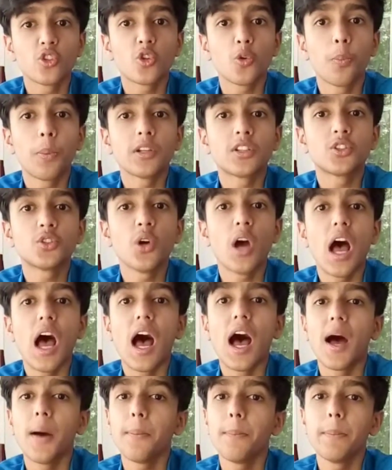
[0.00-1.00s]
तो बच्चों
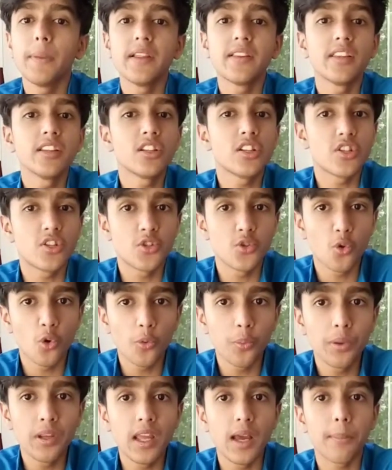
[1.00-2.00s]
आप में से
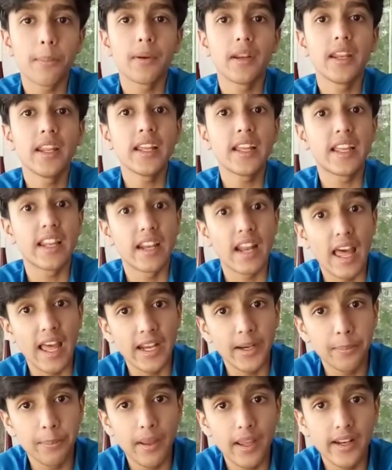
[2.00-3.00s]
जो भी अपने
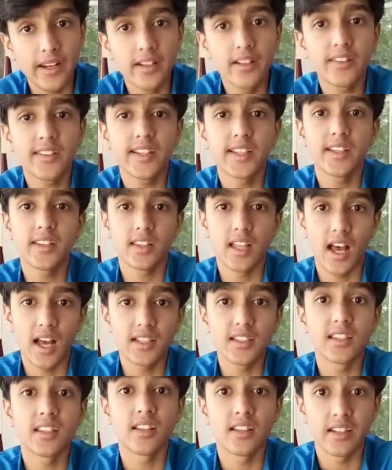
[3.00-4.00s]
ग्रैंड पेरेंट्स के
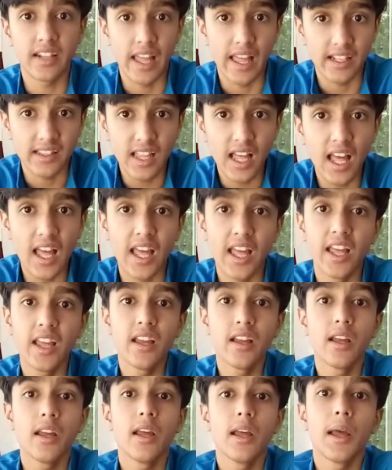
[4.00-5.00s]
साथ रहता
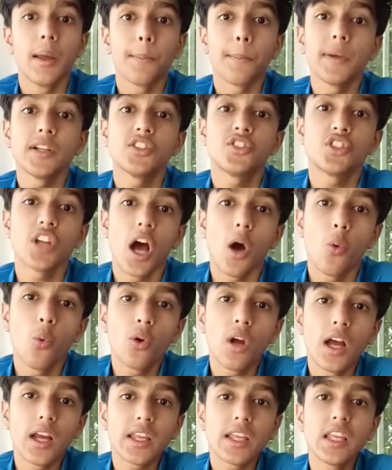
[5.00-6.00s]
है मैं
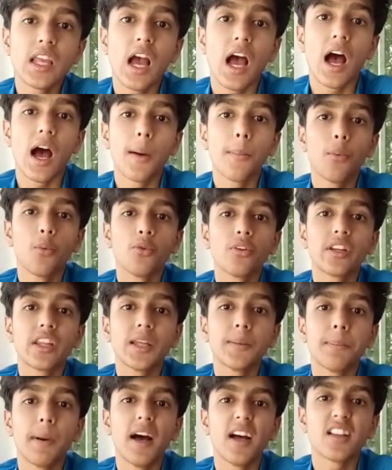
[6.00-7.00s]
चाहूँगा कि आप
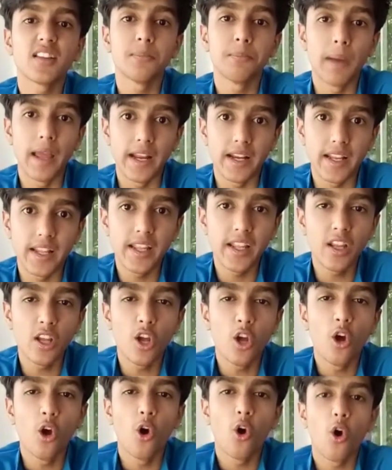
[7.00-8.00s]
उनके पास बैठें
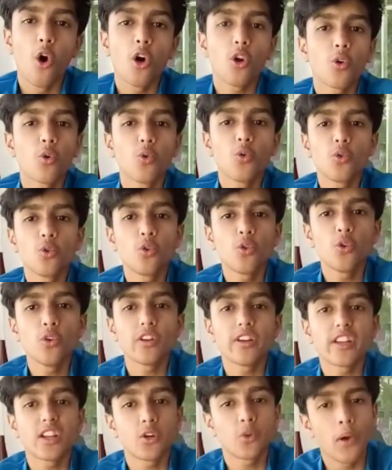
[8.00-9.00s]
और
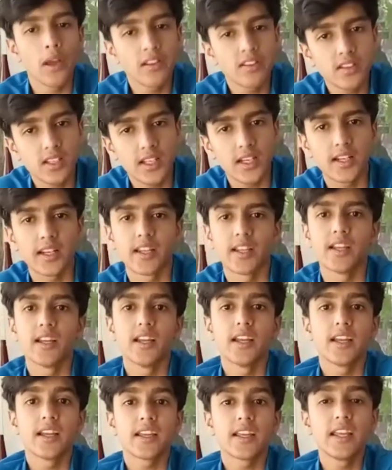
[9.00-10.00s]
उनको रिक्वेस्ट करें
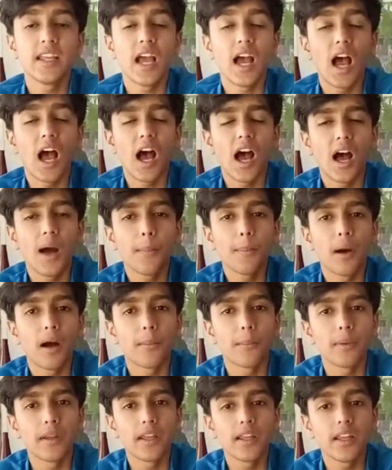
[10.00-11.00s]
कि आप
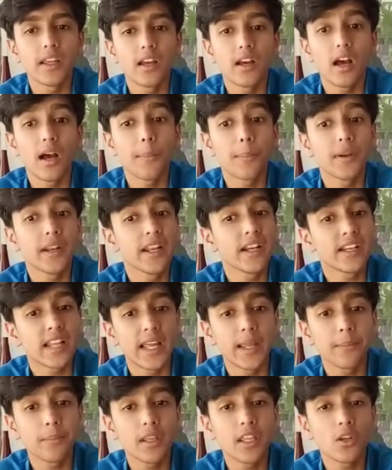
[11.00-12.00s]
हमें अपने
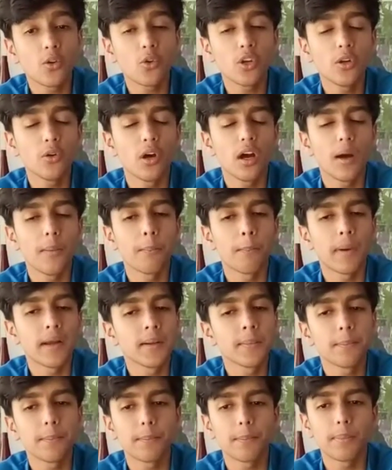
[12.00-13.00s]
टाइम की कोई
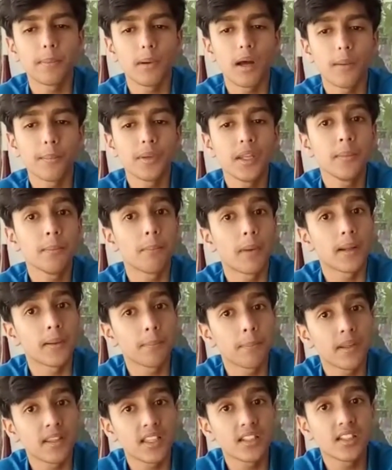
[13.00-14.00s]
मन अपनी
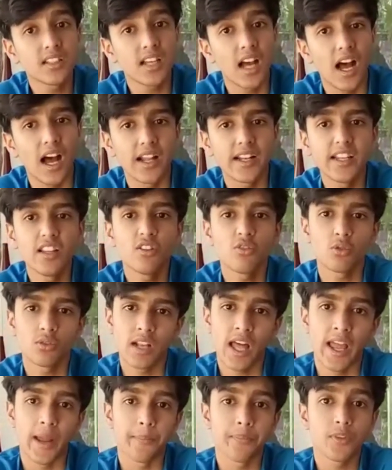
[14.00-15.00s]
मनपसंद कहानी
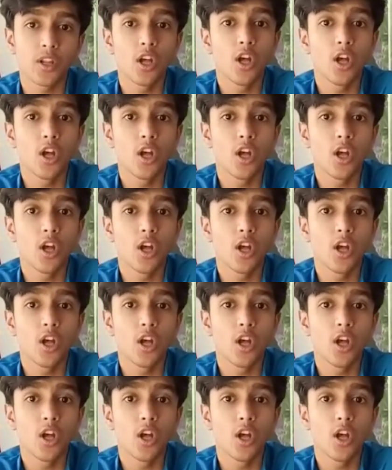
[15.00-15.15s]
सुनाएं